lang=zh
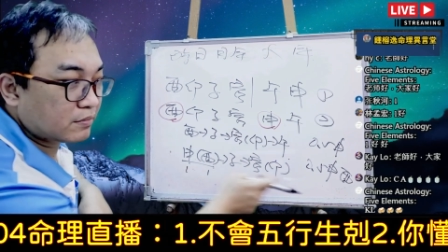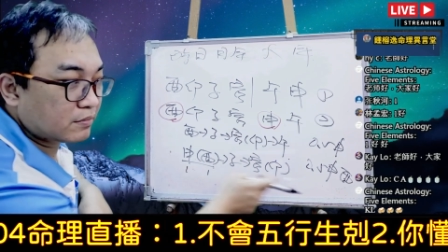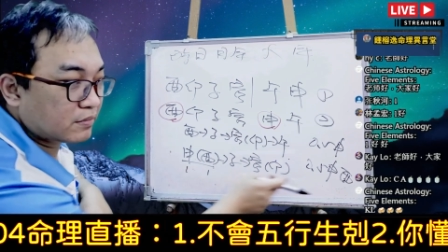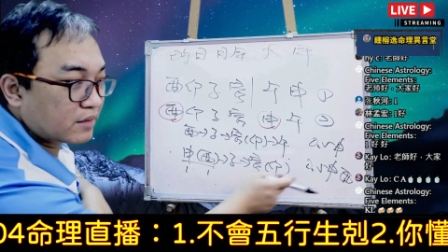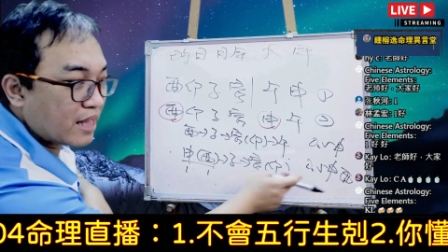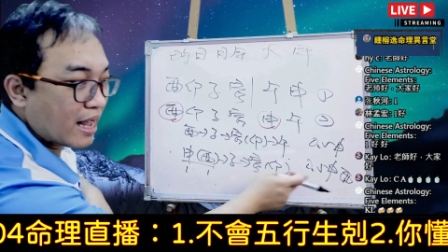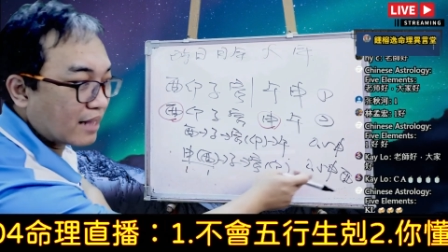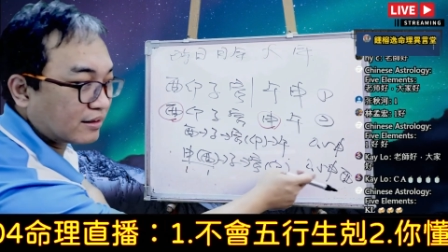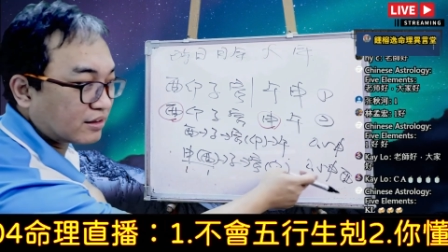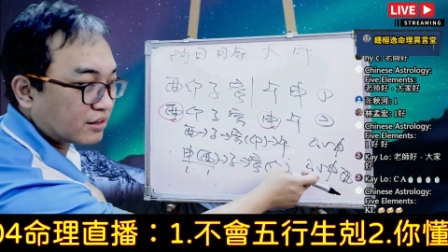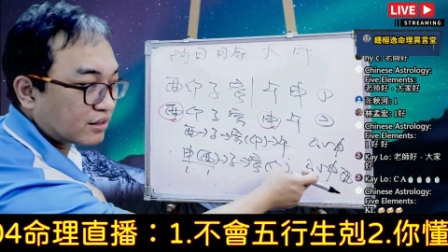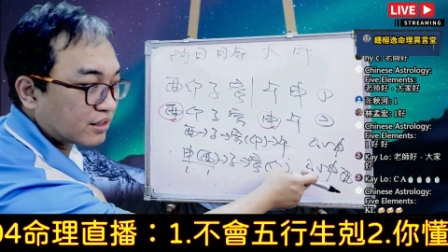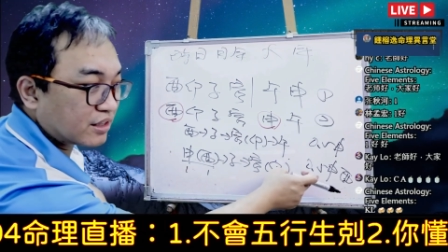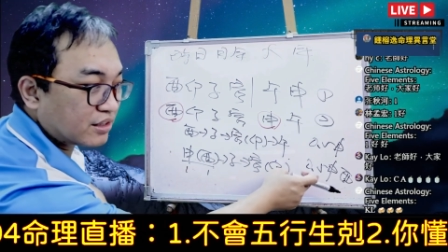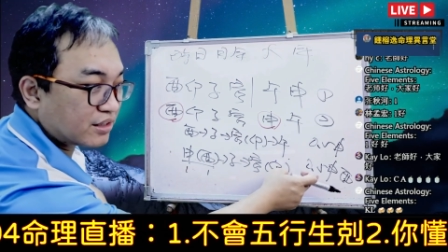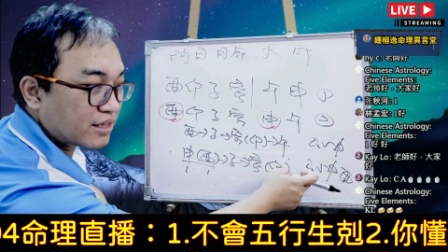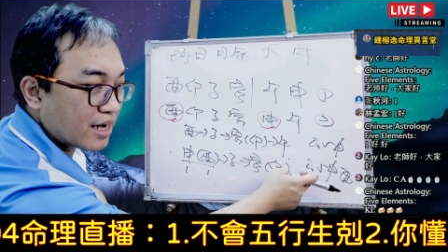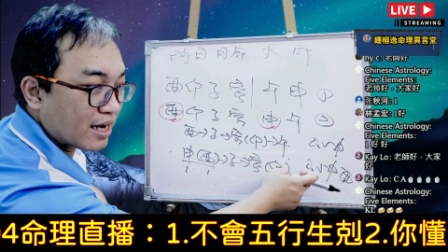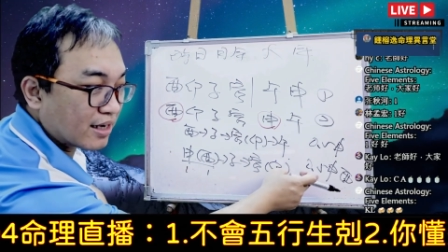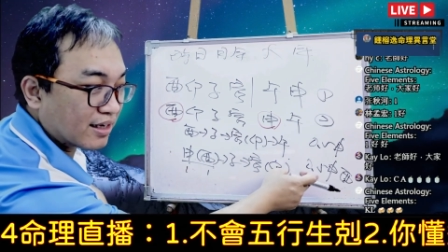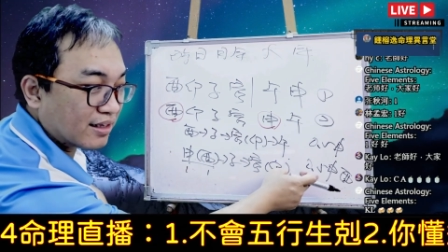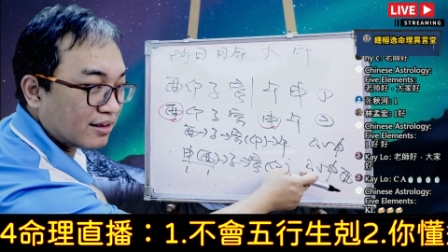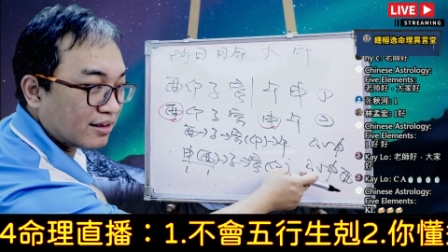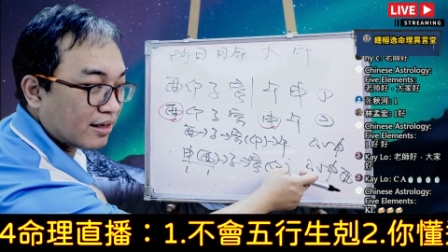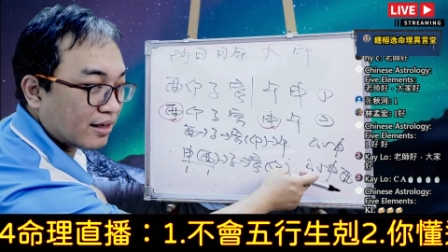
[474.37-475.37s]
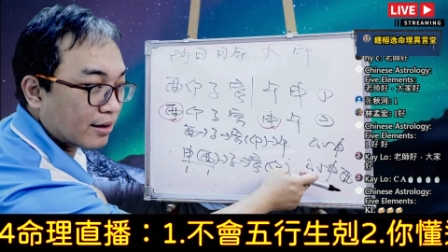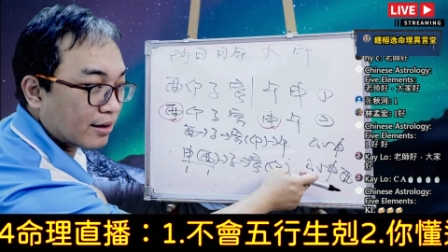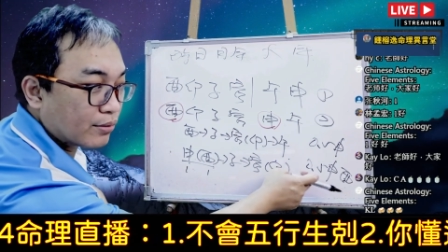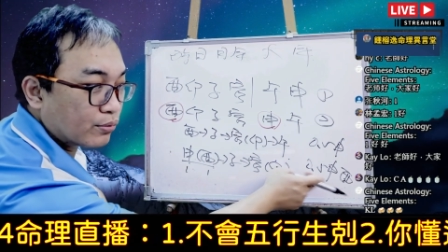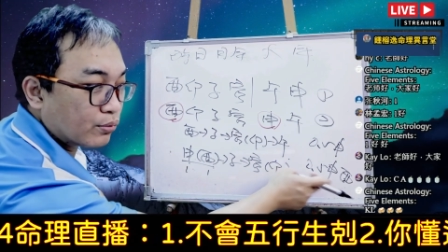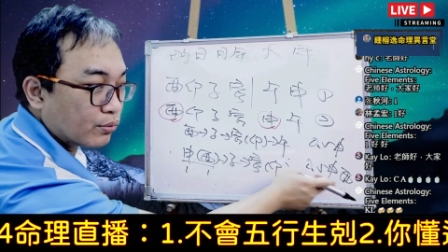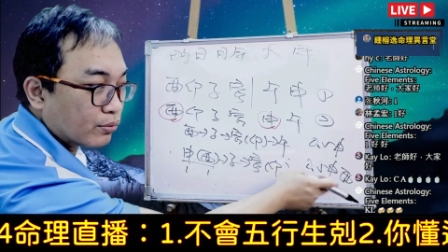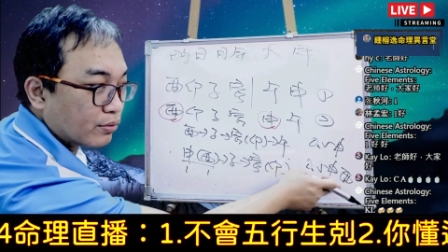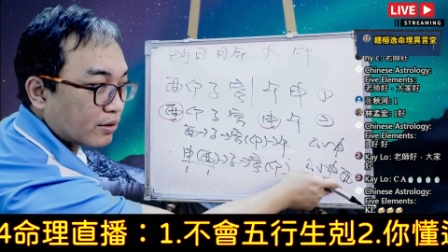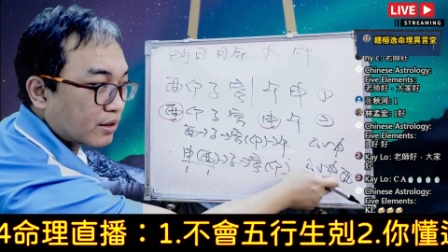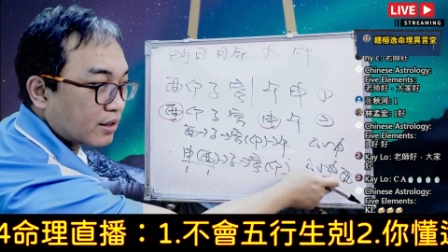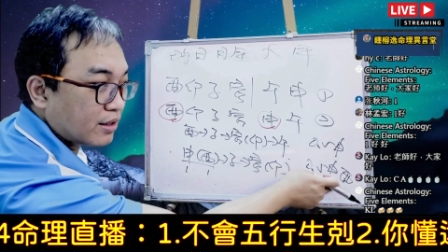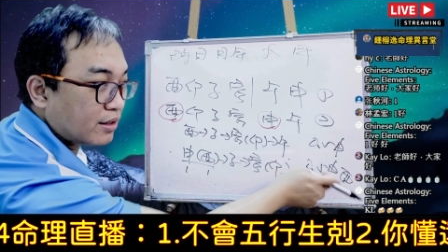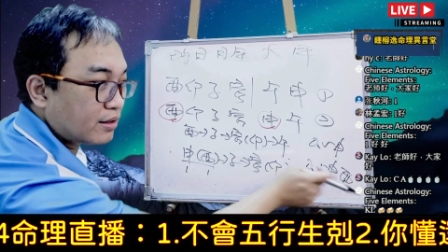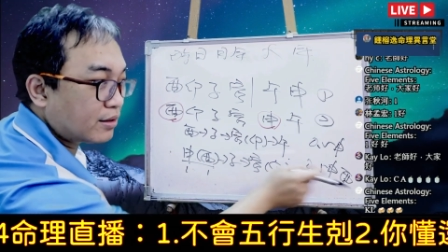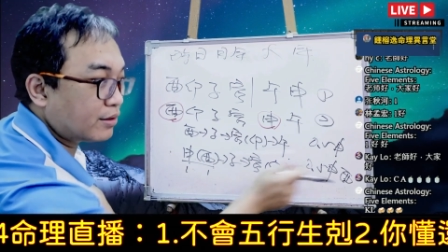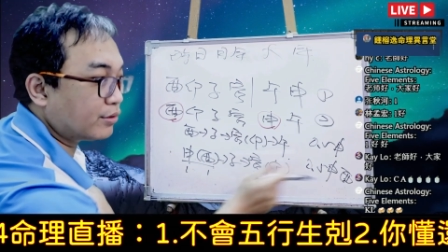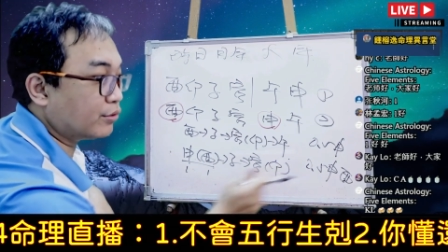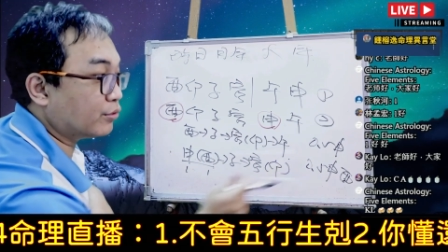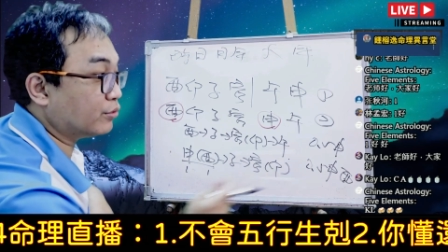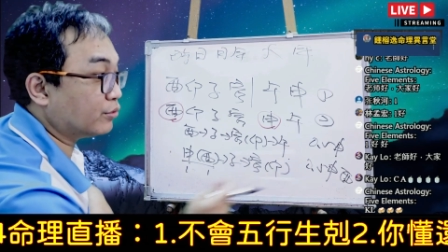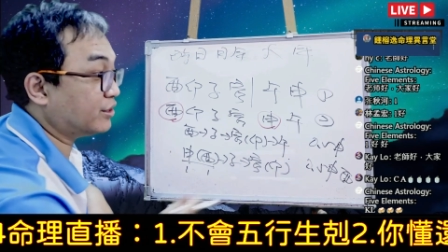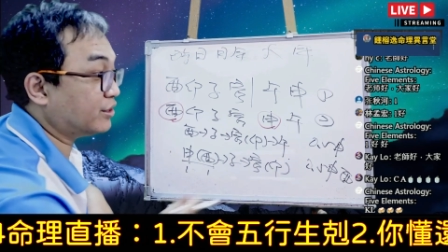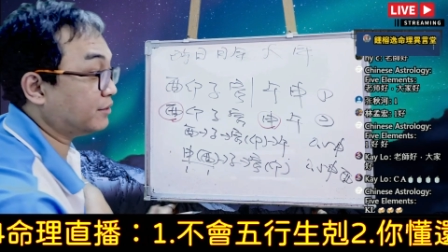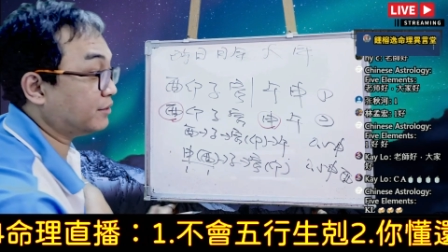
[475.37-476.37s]
它只剩下零点五跟一个
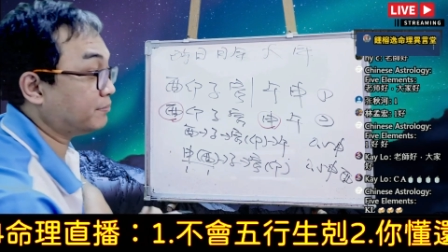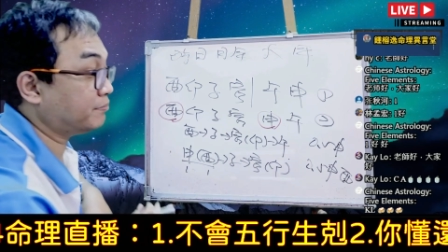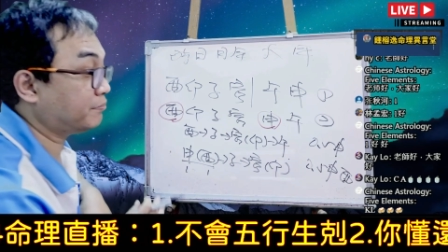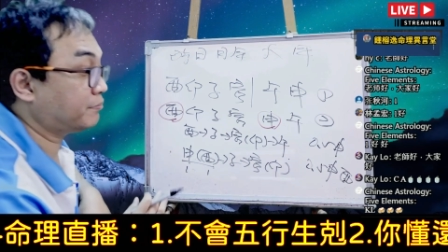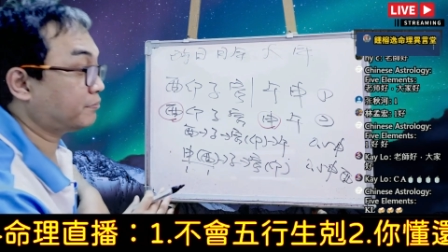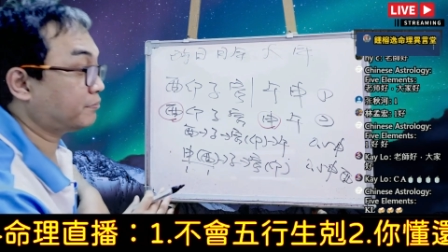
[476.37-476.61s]
酉金，